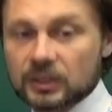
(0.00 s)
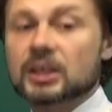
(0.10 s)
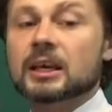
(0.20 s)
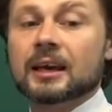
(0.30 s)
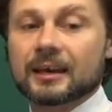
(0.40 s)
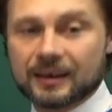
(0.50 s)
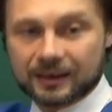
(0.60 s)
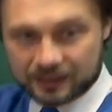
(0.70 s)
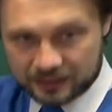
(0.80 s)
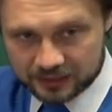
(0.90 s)
И как
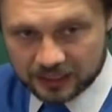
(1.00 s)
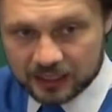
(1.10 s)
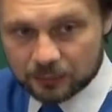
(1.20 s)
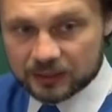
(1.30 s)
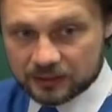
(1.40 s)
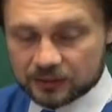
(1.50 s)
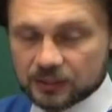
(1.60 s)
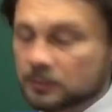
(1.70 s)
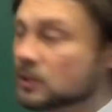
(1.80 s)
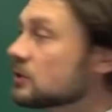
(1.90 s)
раз, кстати, матрица
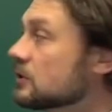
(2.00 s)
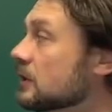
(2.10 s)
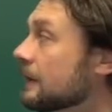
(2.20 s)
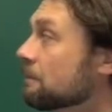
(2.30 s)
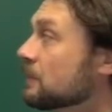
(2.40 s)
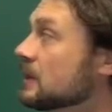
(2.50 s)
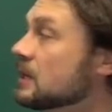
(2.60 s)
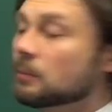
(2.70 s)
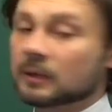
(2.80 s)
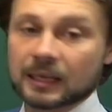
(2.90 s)
смежности не
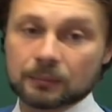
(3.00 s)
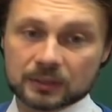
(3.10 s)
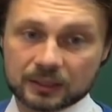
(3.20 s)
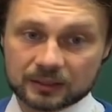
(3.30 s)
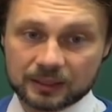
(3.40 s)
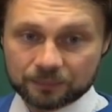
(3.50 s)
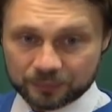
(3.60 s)
была бы тогда,